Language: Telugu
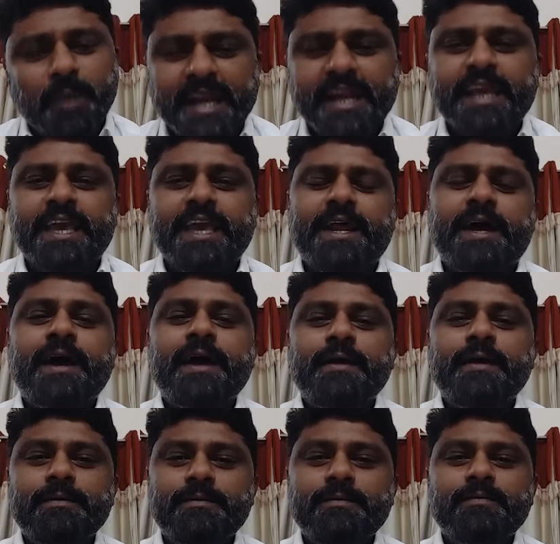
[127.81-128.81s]
భార్యకేరా
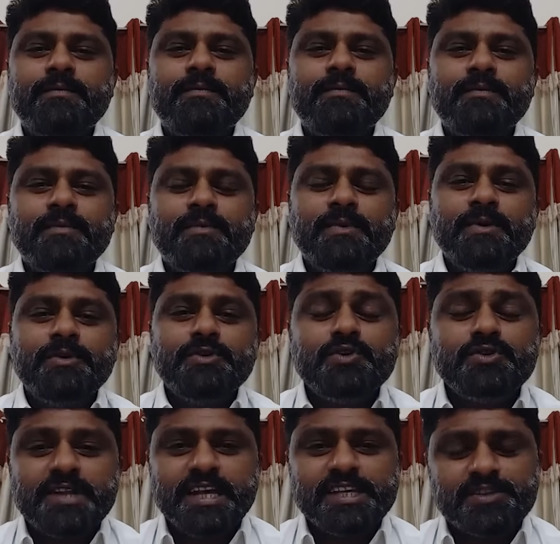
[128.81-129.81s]

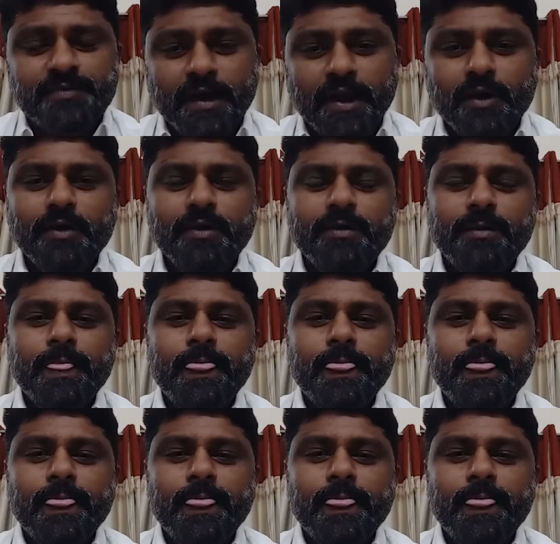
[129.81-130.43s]
యూజ్లెస్ ఫెలో